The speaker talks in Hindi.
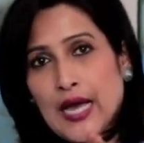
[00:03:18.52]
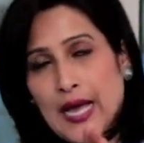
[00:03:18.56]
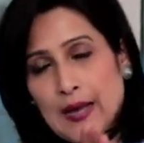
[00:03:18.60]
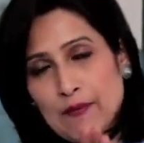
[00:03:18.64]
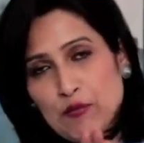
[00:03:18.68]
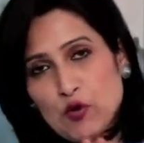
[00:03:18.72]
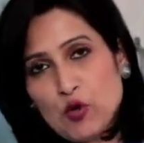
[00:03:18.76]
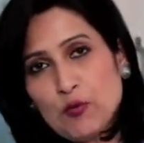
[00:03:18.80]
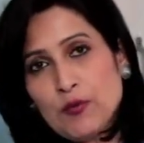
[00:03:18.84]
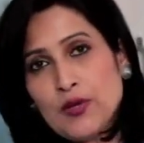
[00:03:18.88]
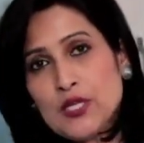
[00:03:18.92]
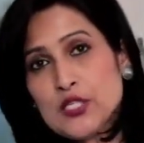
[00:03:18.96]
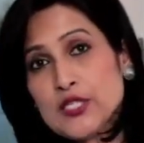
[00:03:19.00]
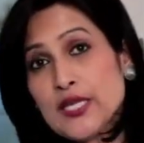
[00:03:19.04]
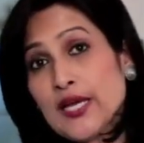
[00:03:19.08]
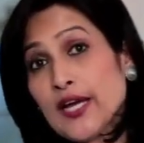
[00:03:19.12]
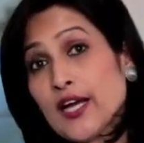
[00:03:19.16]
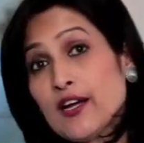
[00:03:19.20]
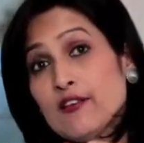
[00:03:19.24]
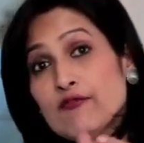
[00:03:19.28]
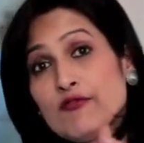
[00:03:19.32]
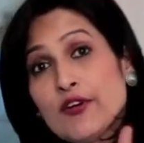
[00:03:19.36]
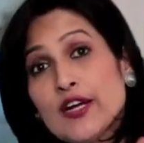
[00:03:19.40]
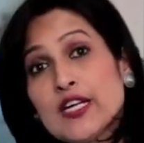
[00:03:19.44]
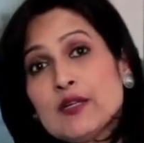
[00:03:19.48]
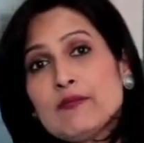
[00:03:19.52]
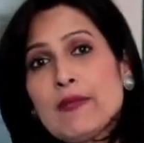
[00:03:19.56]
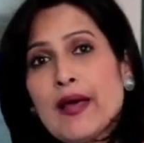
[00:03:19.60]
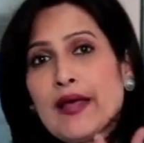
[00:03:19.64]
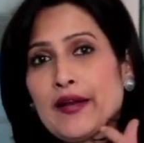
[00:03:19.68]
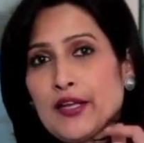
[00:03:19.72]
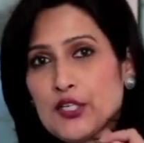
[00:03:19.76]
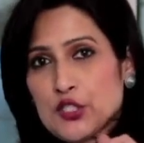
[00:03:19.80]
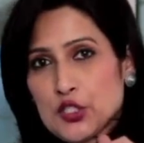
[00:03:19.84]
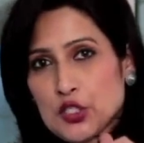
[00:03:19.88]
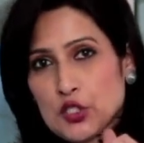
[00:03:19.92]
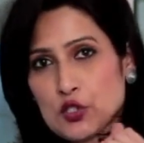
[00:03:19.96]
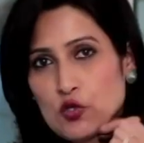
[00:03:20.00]
आपको मिल जाएगा फ़ंड
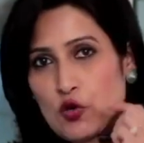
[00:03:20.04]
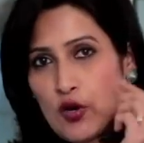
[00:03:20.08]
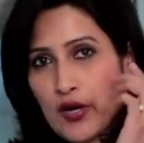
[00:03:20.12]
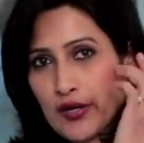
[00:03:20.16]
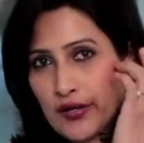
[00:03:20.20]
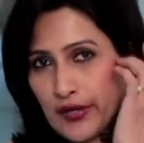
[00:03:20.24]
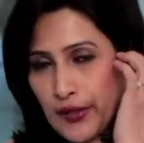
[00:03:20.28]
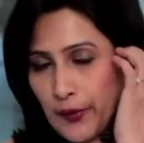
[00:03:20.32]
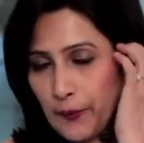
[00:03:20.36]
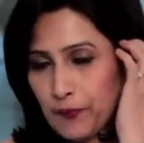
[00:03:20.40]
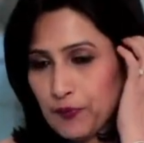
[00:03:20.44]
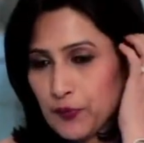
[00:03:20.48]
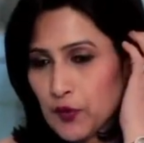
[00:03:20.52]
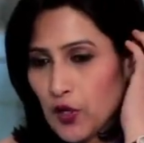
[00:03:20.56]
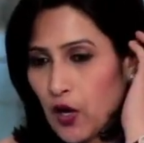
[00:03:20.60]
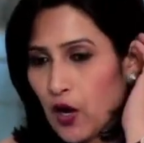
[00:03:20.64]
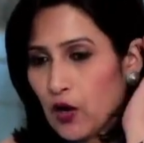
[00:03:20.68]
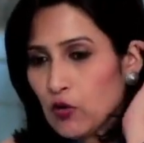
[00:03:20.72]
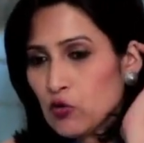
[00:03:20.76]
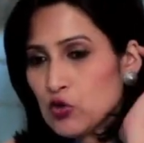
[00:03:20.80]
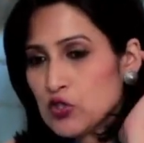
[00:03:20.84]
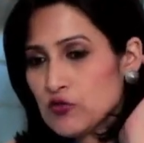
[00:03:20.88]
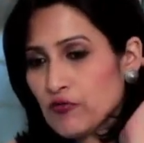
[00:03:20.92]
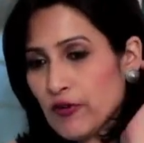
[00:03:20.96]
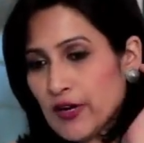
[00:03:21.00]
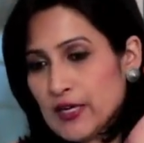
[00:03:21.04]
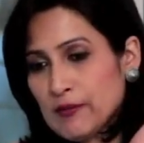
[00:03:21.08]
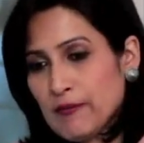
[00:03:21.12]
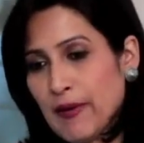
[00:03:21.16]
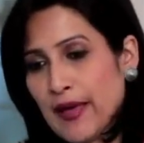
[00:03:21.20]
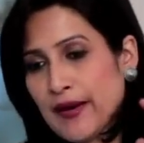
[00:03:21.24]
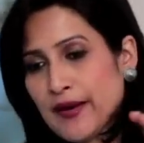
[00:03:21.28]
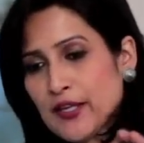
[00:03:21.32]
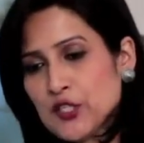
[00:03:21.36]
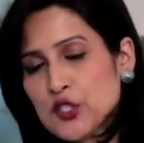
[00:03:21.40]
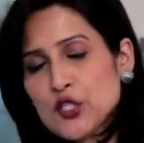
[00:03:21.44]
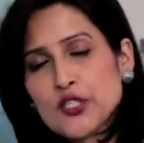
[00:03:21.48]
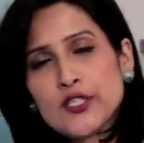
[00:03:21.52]
मैनेजर कौन है और उस फंड
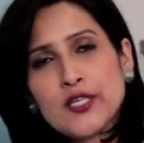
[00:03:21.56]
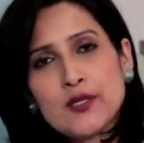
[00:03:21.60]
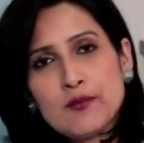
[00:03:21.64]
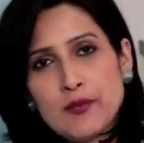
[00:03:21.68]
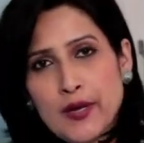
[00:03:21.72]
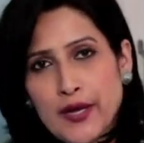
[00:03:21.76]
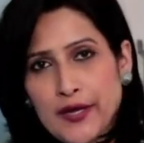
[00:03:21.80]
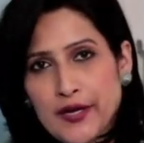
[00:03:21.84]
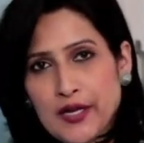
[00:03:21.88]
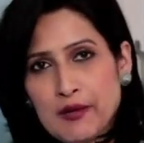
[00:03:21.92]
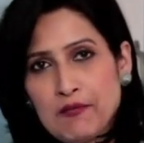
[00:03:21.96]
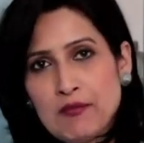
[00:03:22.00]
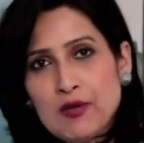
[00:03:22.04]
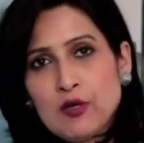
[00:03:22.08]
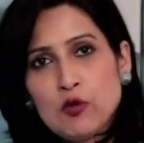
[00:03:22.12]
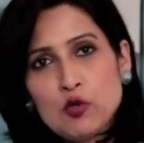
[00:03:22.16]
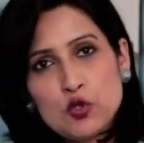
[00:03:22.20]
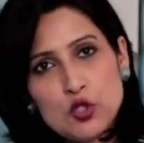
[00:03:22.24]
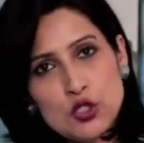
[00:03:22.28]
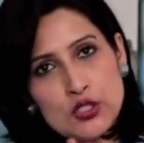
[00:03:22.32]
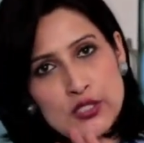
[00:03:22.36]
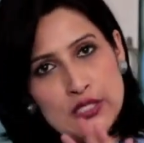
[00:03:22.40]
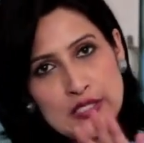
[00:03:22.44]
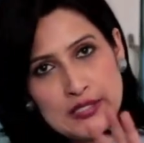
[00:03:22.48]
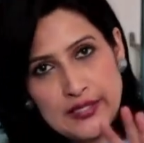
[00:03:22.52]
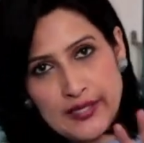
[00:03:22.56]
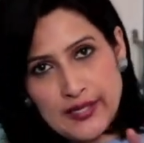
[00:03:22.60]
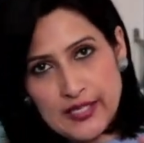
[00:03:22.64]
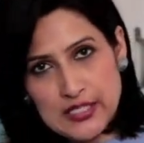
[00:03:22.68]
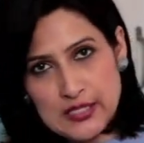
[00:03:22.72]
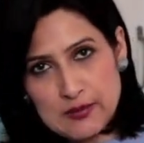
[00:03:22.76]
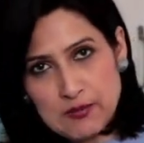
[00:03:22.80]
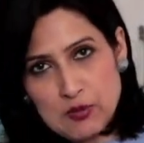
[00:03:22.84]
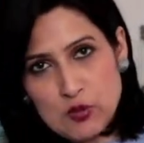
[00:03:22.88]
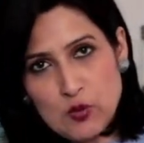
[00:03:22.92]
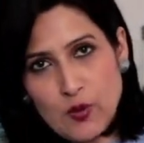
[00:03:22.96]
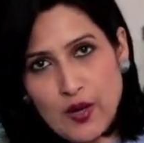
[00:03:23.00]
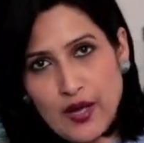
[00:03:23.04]
मैनेजर के बारे में कुछ
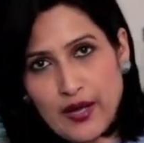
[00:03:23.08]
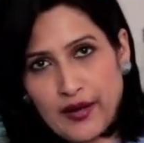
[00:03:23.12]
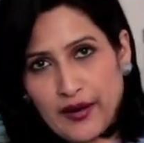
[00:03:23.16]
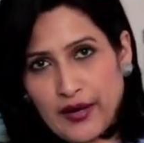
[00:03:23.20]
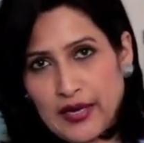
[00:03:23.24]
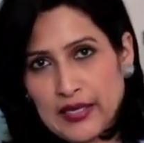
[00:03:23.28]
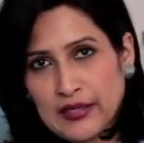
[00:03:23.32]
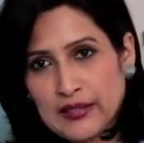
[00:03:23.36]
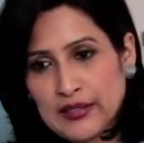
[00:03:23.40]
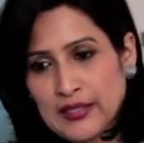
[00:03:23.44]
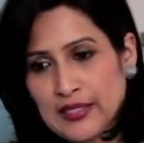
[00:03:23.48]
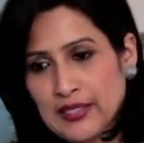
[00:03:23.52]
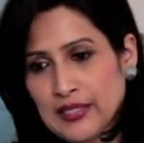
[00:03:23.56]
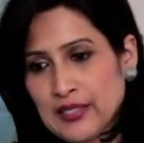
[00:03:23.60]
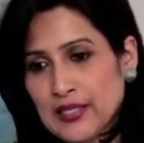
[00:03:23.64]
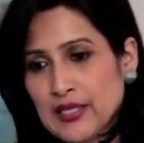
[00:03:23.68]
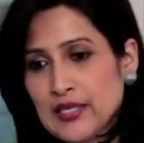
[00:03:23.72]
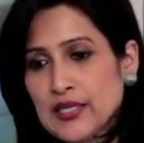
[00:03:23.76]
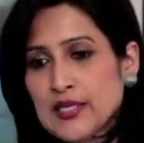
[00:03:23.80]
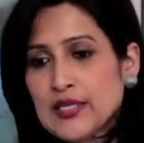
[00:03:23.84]
डिटेल्स भी वहाँ रहेंगी